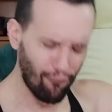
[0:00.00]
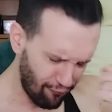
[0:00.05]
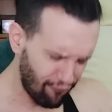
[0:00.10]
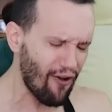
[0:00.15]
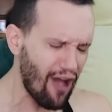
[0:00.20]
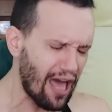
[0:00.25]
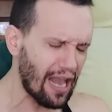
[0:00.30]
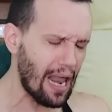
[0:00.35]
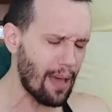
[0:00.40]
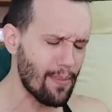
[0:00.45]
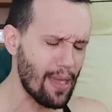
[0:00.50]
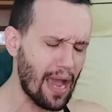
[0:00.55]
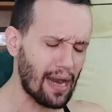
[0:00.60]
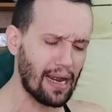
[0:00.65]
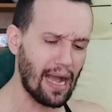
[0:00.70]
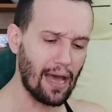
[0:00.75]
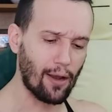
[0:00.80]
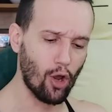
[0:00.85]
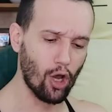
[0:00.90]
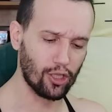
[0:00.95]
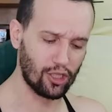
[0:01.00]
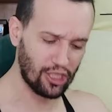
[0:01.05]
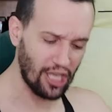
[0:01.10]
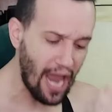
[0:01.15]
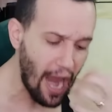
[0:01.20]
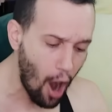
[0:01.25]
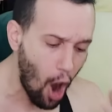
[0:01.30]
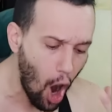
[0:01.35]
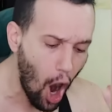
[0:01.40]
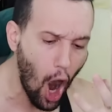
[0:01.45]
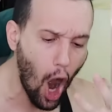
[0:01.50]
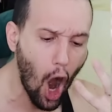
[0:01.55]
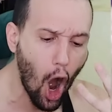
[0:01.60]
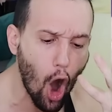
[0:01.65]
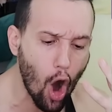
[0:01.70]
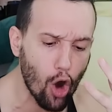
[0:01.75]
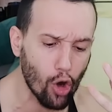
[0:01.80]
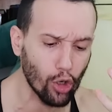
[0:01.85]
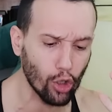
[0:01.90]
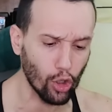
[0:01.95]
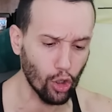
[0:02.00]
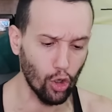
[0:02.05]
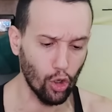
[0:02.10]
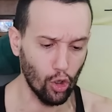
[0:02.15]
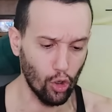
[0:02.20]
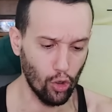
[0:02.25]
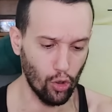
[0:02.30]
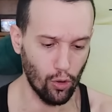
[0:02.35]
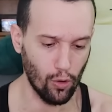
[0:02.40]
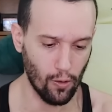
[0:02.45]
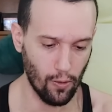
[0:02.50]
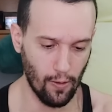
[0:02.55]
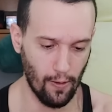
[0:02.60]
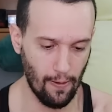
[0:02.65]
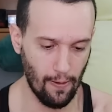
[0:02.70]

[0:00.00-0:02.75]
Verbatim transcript: Fala Minha Garota é ouro!